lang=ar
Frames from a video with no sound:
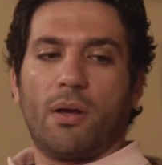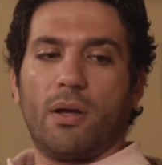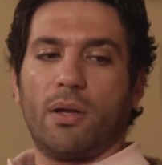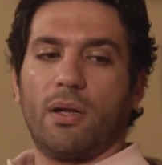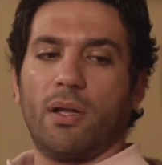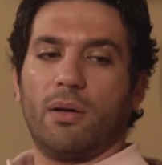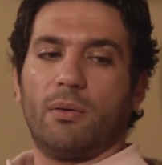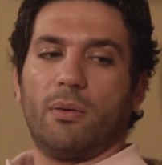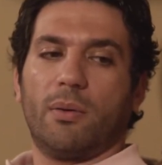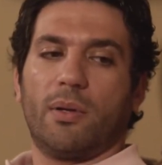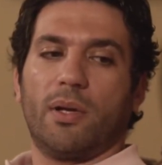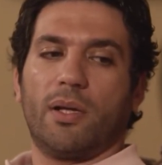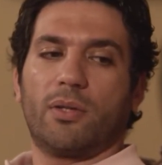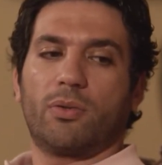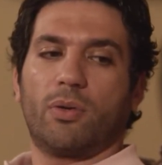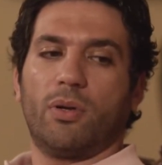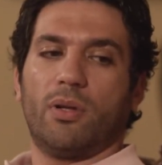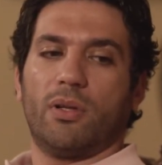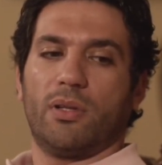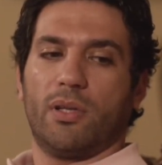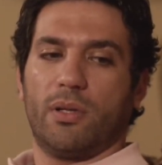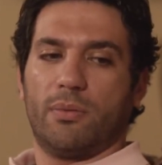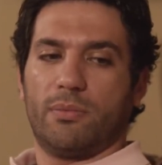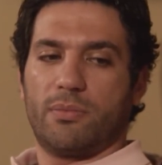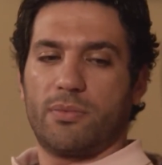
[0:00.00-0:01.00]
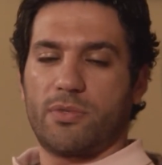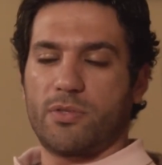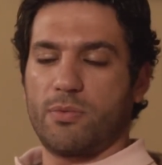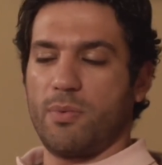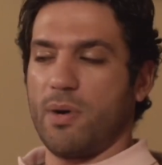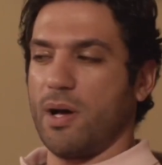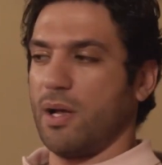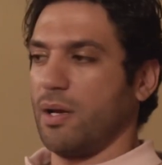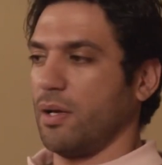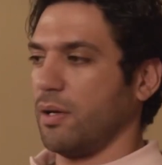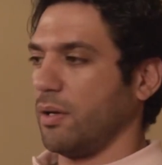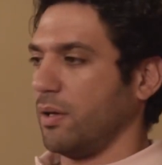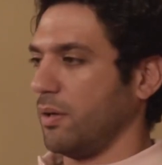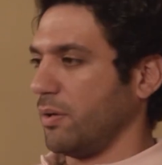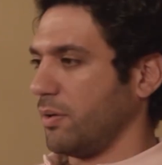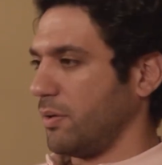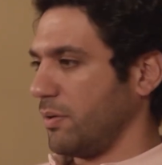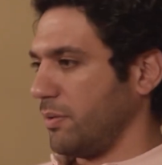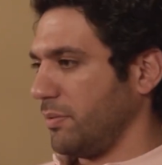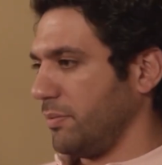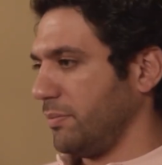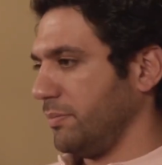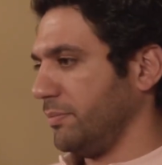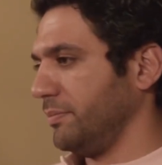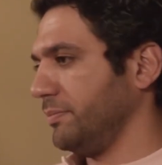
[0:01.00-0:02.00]
يلا وانا ادخل انام تصبح على
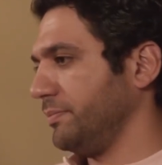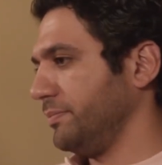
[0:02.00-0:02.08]
خير